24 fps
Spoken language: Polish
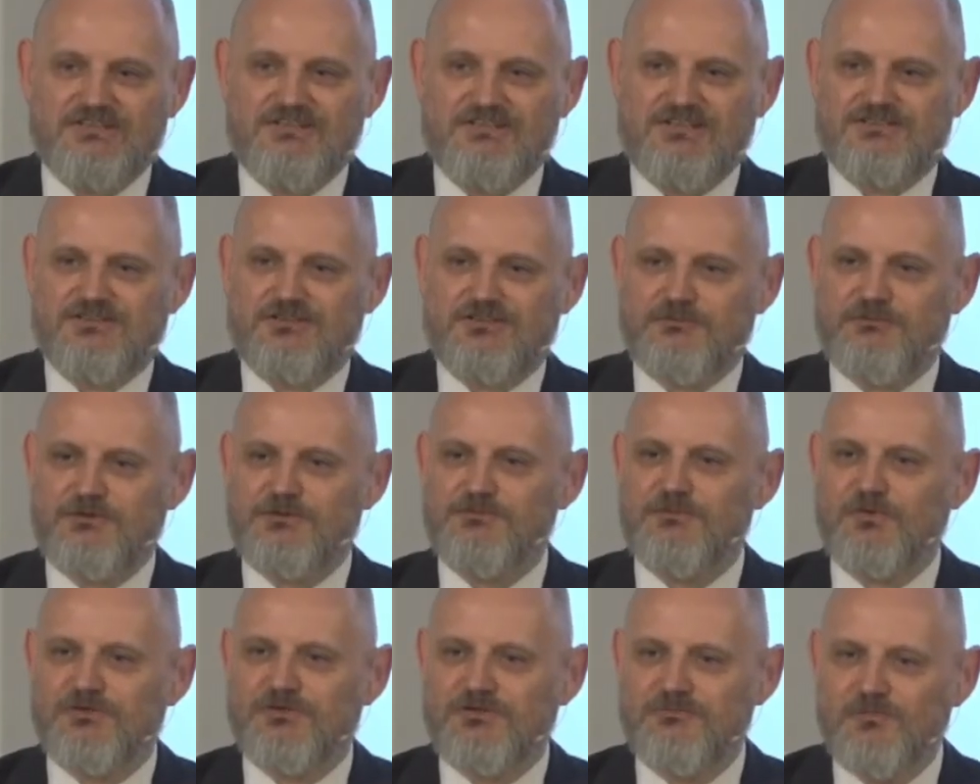jest to,
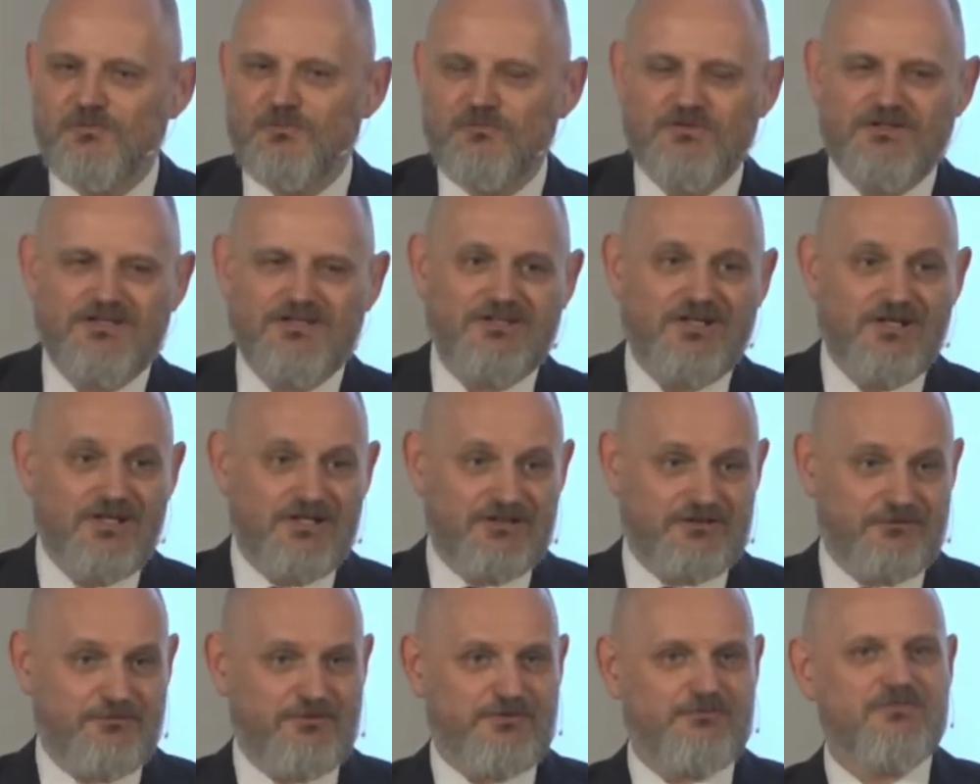żebyśmy o tym mówili,
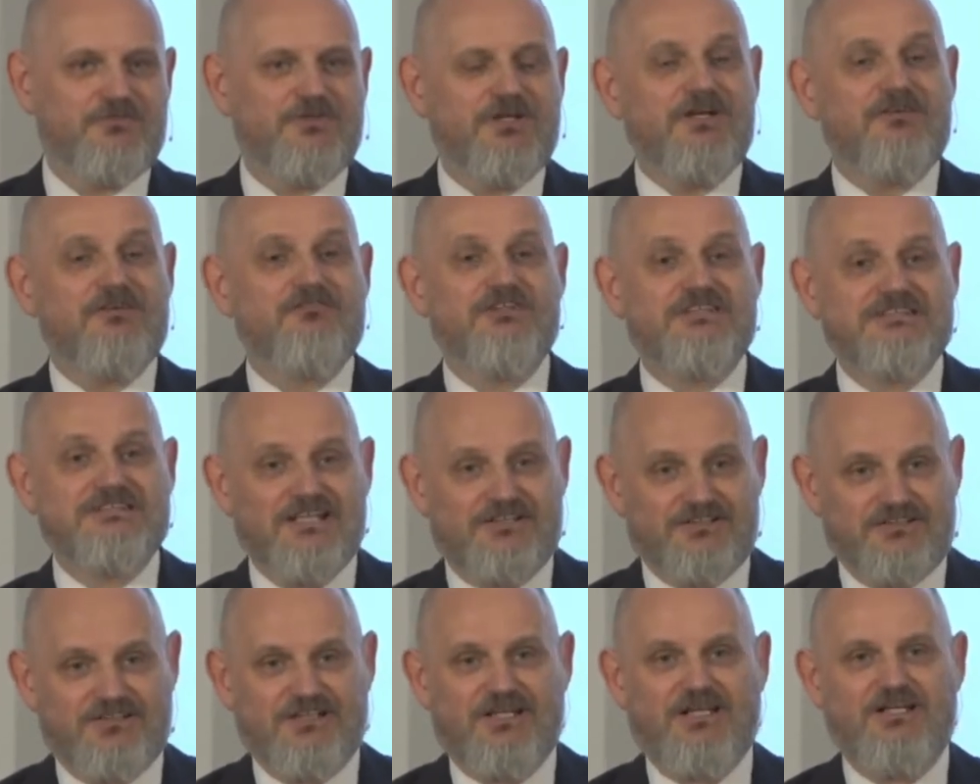żebyśmy
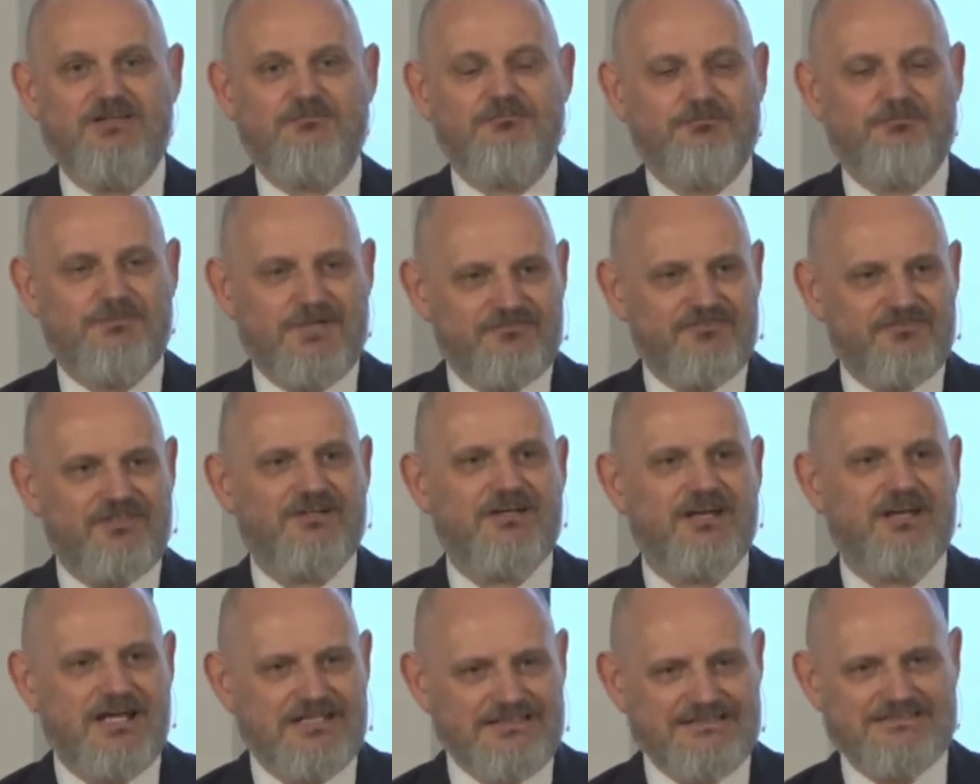wyznaczali pewne
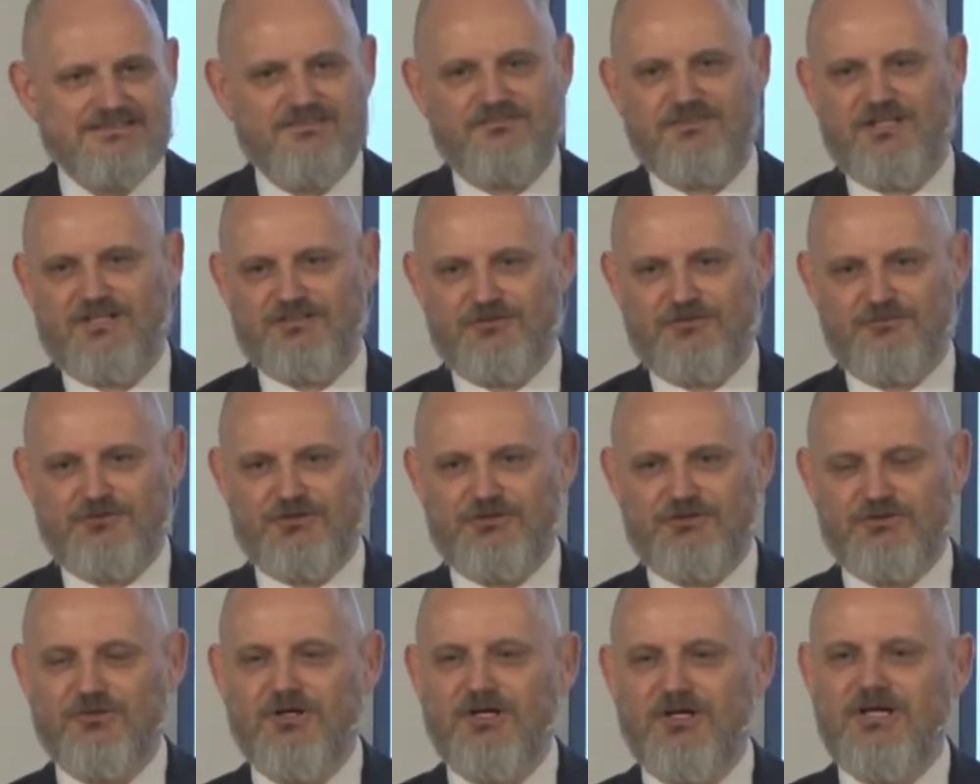granice w naszym
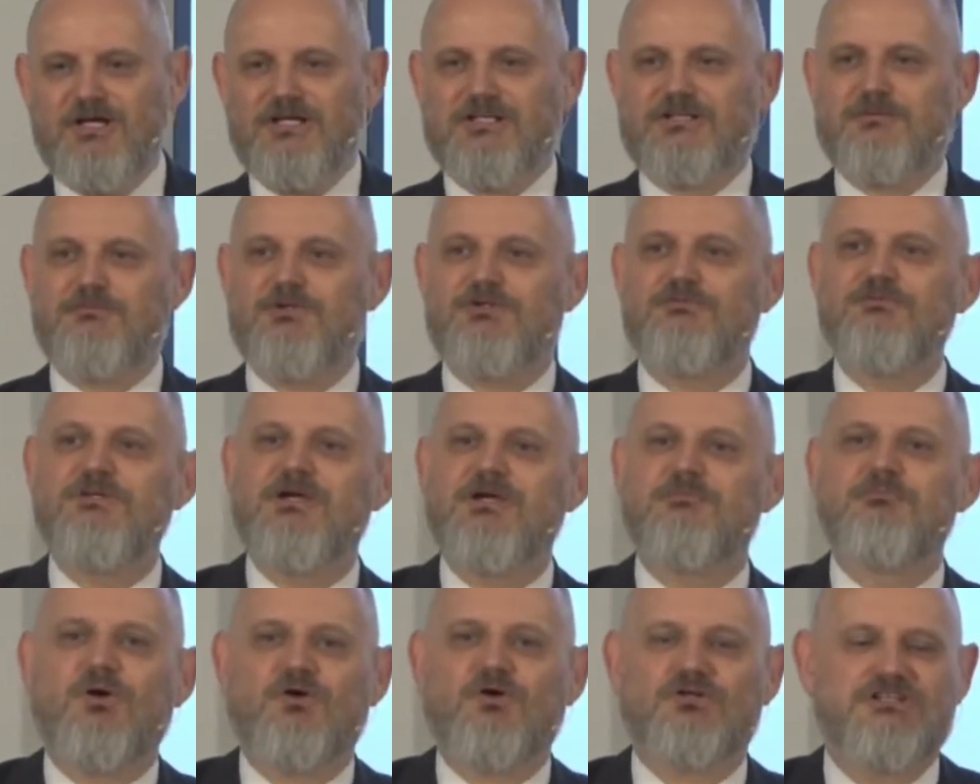życiu, żebyśmy nie
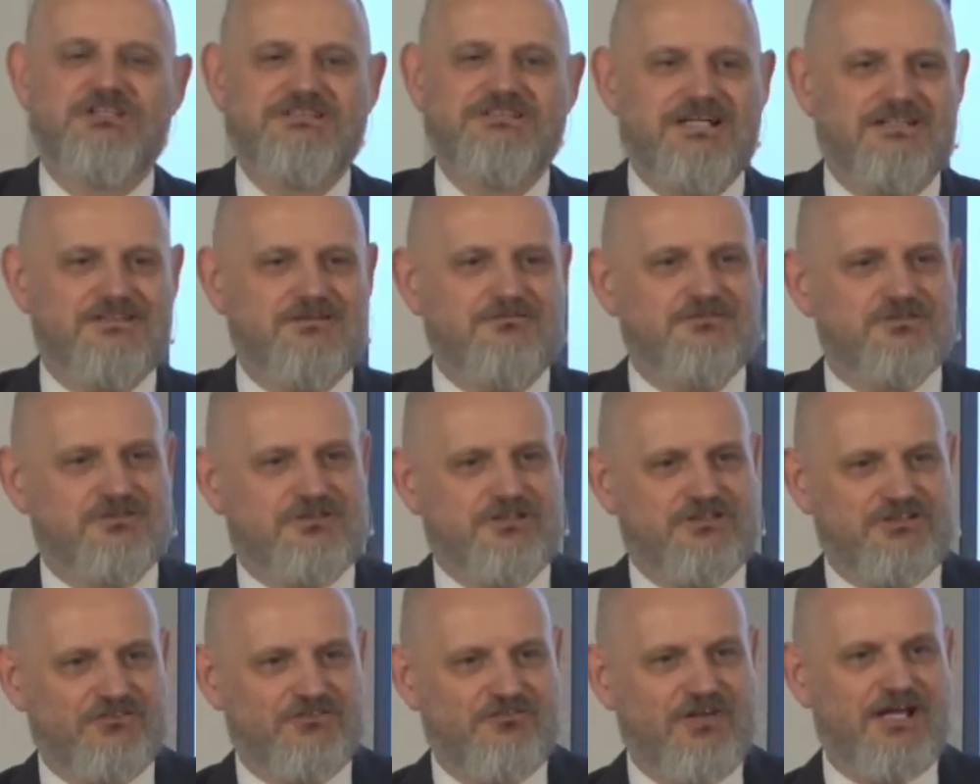poszli za tym, co
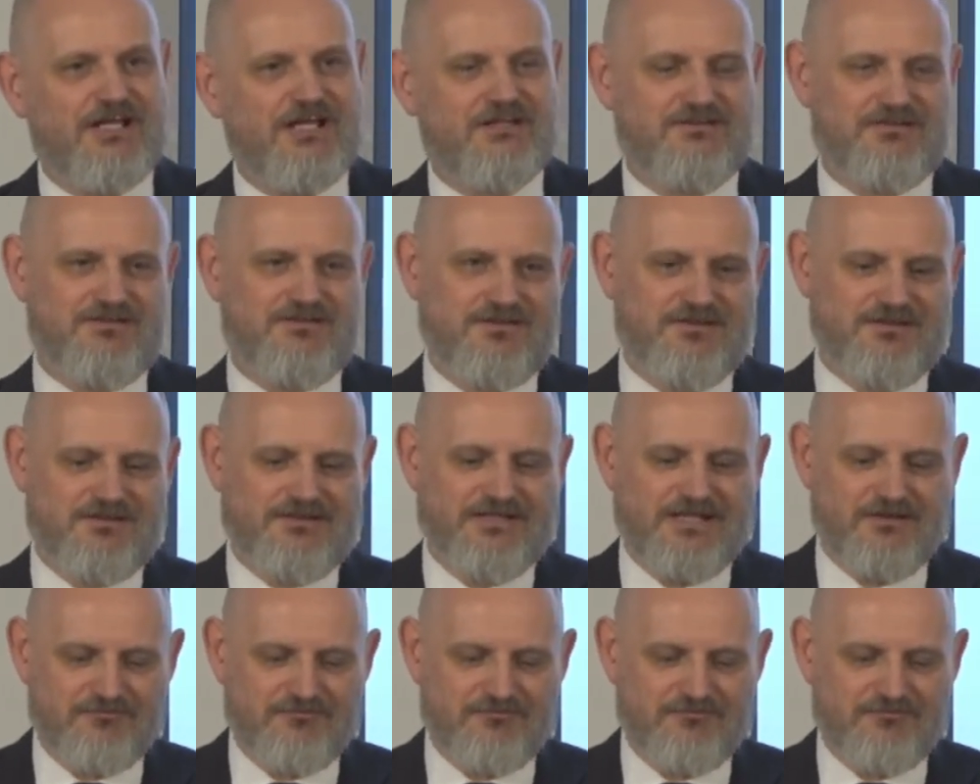ten świat nam